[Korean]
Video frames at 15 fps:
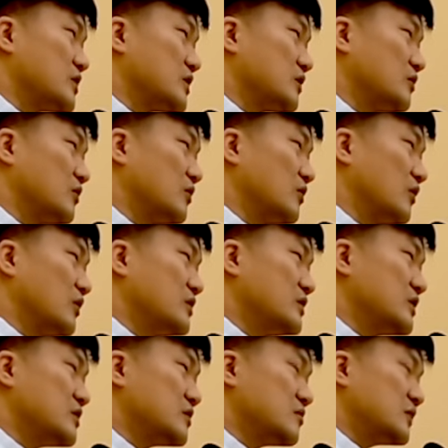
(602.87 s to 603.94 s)
치고
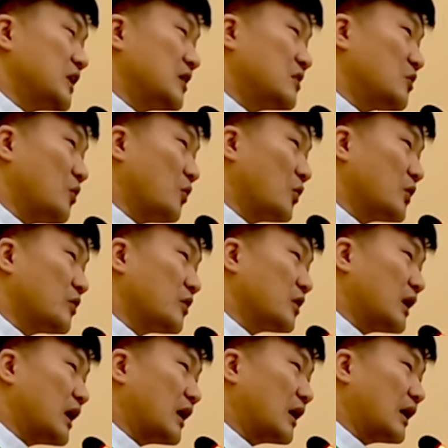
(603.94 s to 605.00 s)
언제쯤 나는
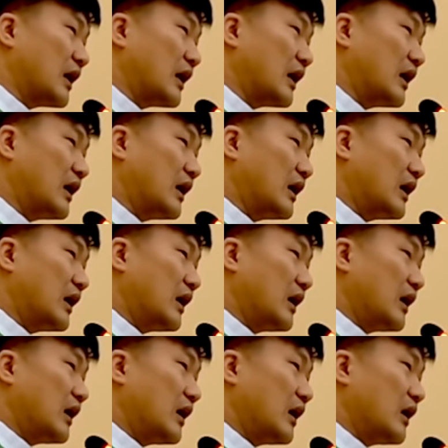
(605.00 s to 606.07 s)
홀인원을 할까?
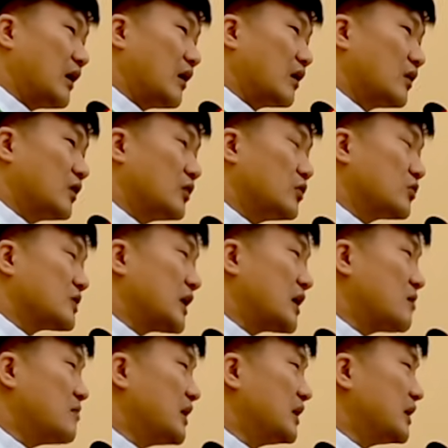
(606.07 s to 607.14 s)
그리고
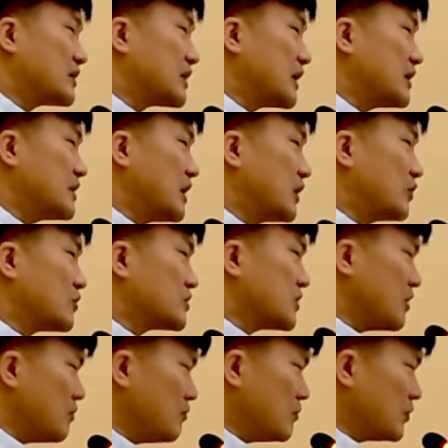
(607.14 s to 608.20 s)
사람 만나사는 얘기도
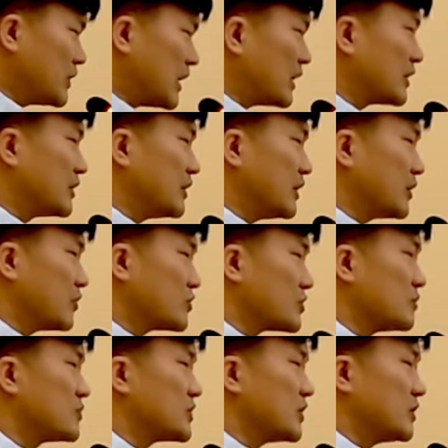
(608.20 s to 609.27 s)
전부 다 그 얘기로
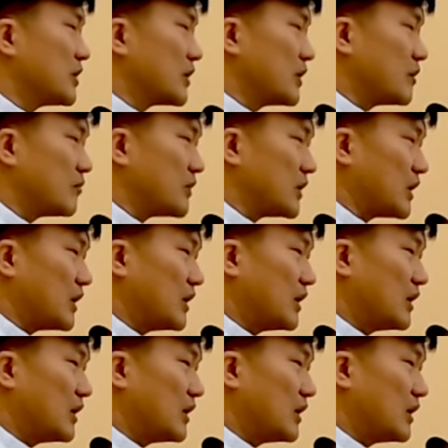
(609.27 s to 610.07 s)
점철되게 됩니다.